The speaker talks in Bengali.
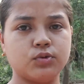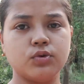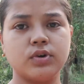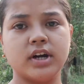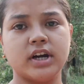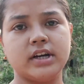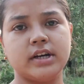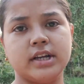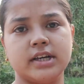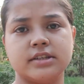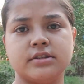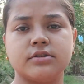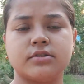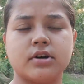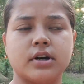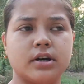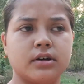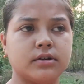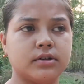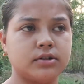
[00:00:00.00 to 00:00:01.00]
সুগার টেস্ট
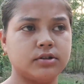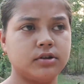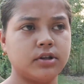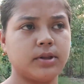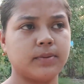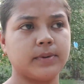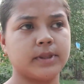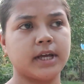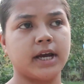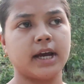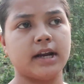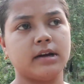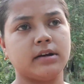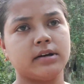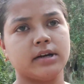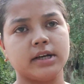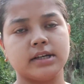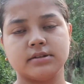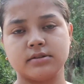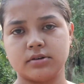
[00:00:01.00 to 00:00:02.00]
করা হয়েছিল তারপর
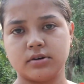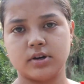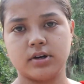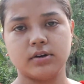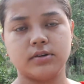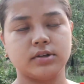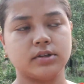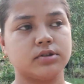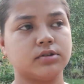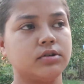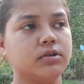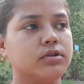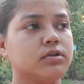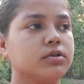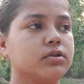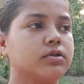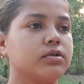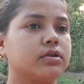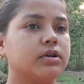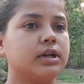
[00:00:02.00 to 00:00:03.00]
থাইরয়েড টেস্ট করা হয়েছিল
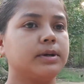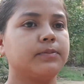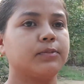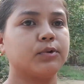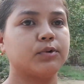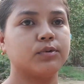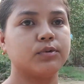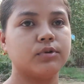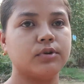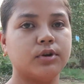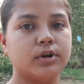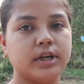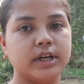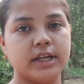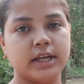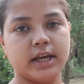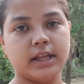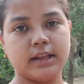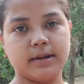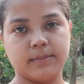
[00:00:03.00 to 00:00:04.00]
তো রিপোর্টগুলো
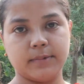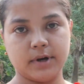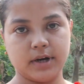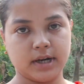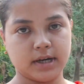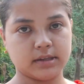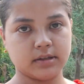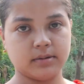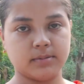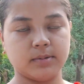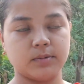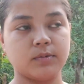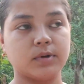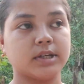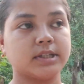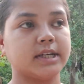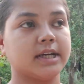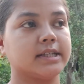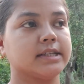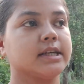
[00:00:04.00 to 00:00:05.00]
নিয়ে তারপরে
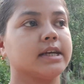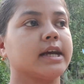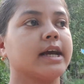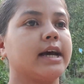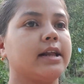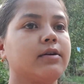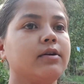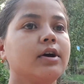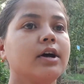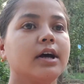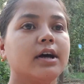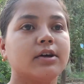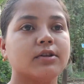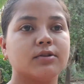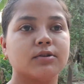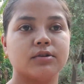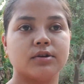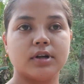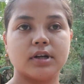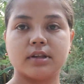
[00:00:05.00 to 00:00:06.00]
ডাক্তারবাবুর কাছে আজকে গেল
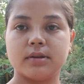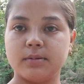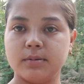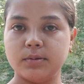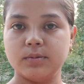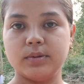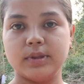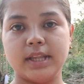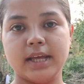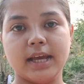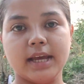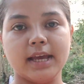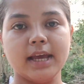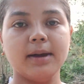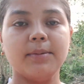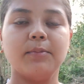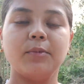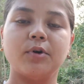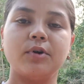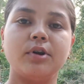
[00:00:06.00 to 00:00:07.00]
তো ডাক্তারবাবু
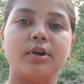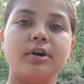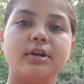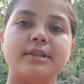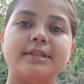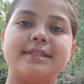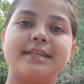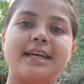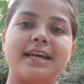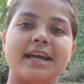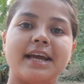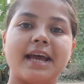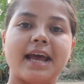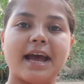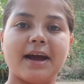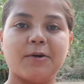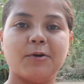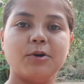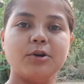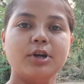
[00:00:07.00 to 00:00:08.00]
দেখে বলল যে
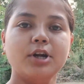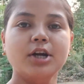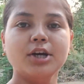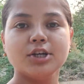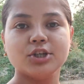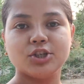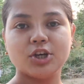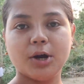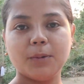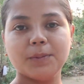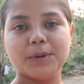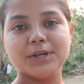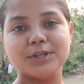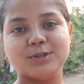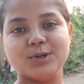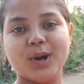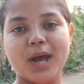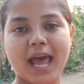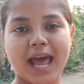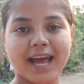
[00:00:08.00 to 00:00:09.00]
এখন সব
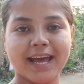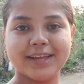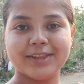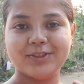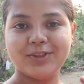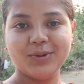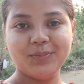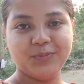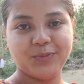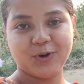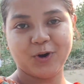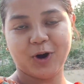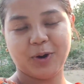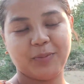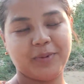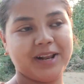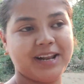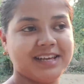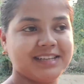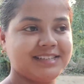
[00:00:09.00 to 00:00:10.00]
কিছু একদম
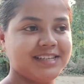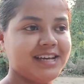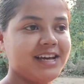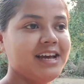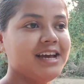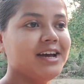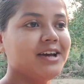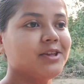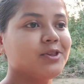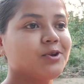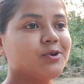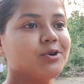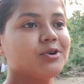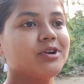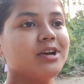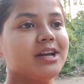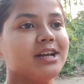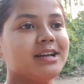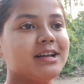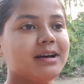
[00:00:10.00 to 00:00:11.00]
নর্মাল আছে তো
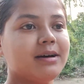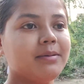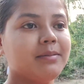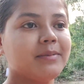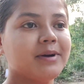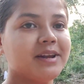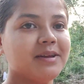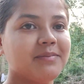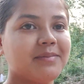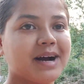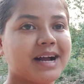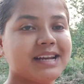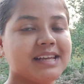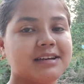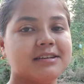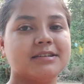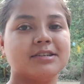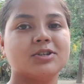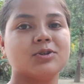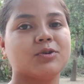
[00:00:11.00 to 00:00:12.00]
এইটা মানে
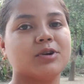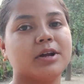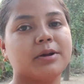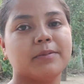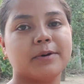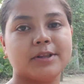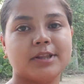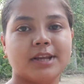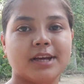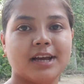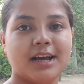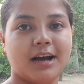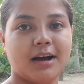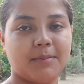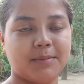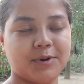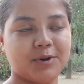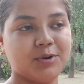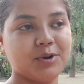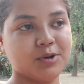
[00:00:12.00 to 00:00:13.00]
বাড়ি এসে শোনার পর থেকে
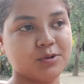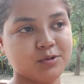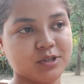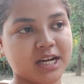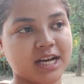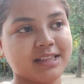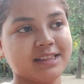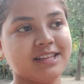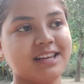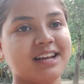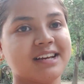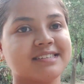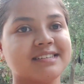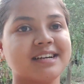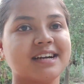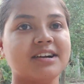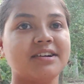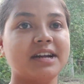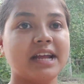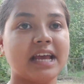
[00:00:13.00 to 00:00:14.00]
আমারও একটু শান্তি
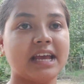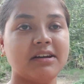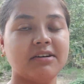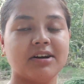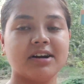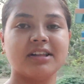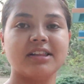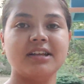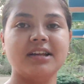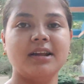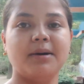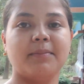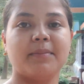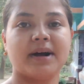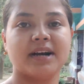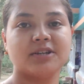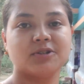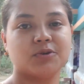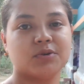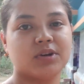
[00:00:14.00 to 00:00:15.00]
লাগছে কারণ এই কটা দিন না
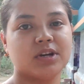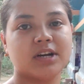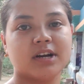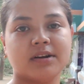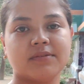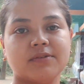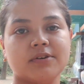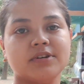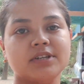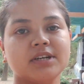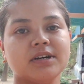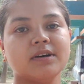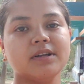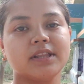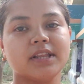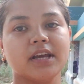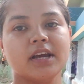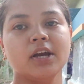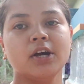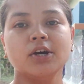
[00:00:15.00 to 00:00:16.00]
মার শরীর খারাপ হয়ে
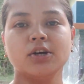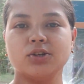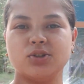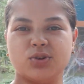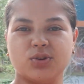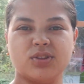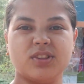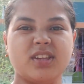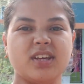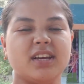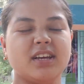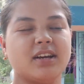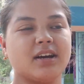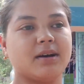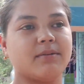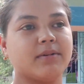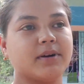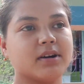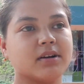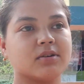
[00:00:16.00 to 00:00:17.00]
যাওয়াতে সত্যি
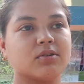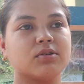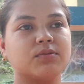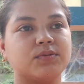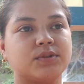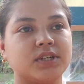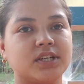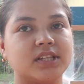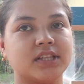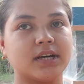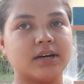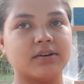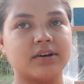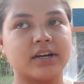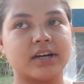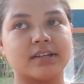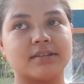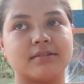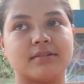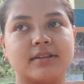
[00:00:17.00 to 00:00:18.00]
আমার খুব চিন্তা
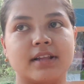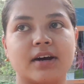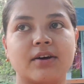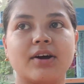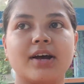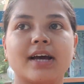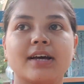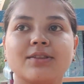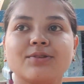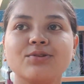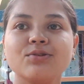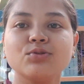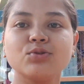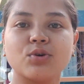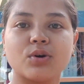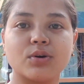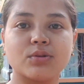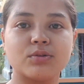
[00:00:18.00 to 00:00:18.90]
হয়ে গেছিলো দেখো এক তো